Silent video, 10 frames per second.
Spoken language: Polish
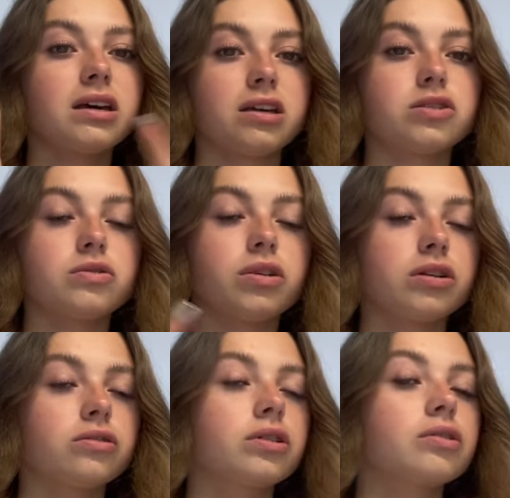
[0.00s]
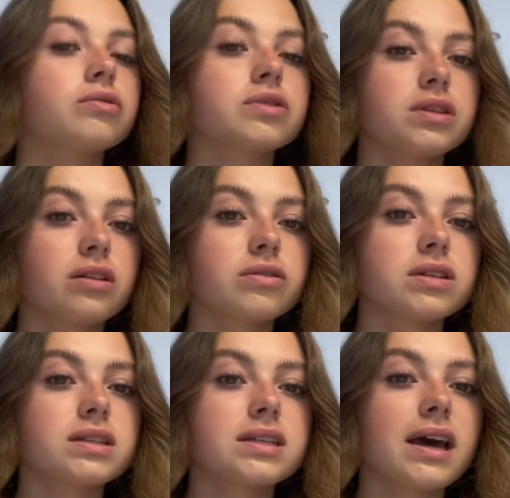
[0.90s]
E, ciuchy, których już nie
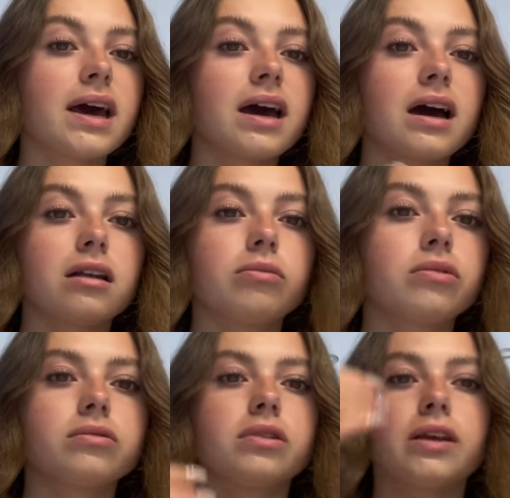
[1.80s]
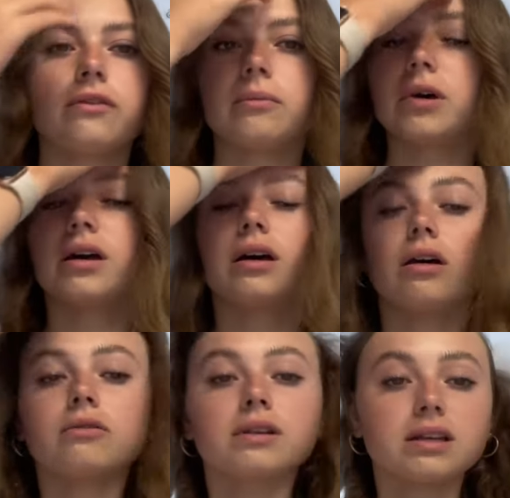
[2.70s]
nosicie, albo no nie wiem, e,
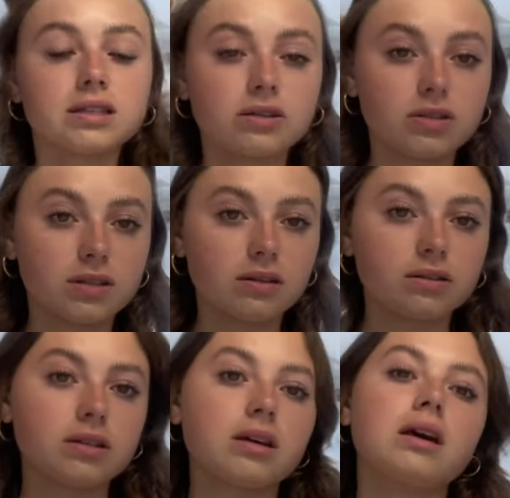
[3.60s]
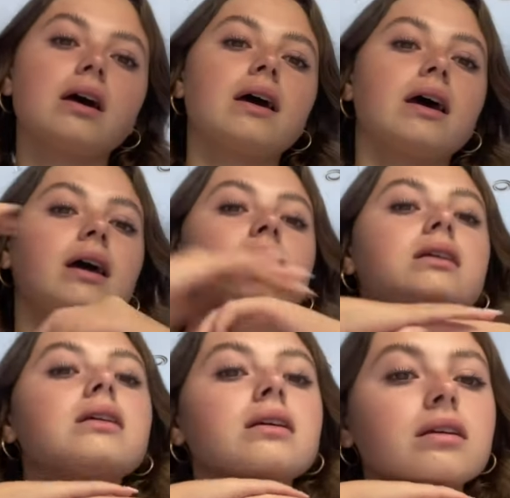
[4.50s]
oddacie czy coś.
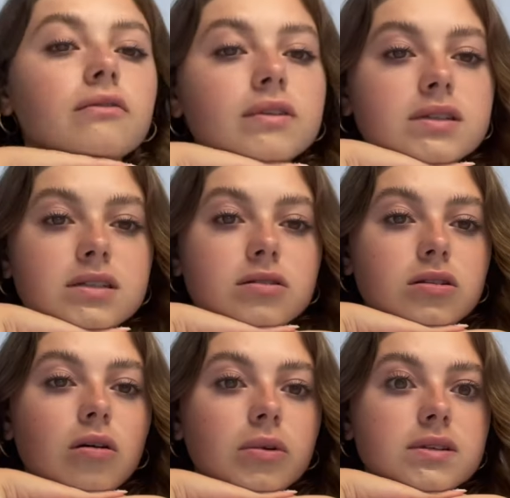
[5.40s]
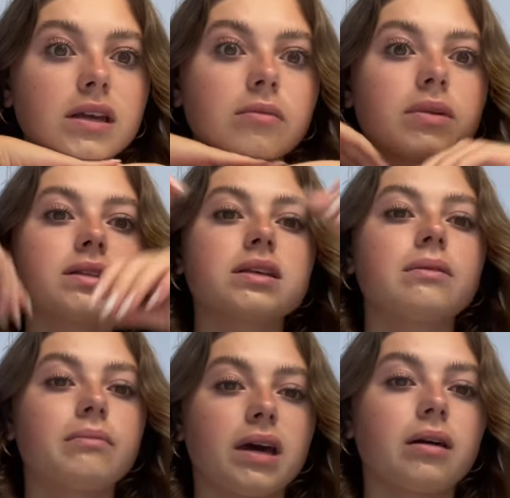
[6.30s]
Więc to moim zdaniem
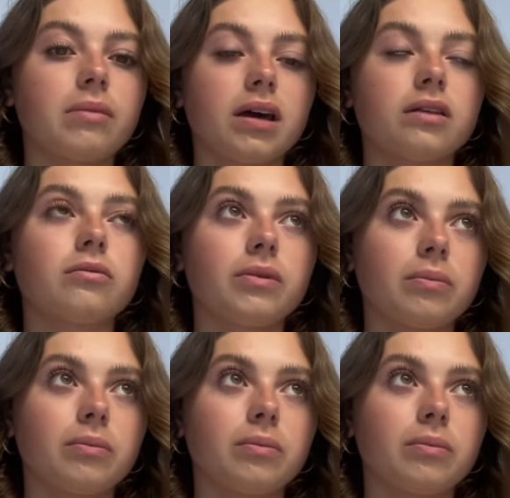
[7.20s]
będzie mega, mega dobry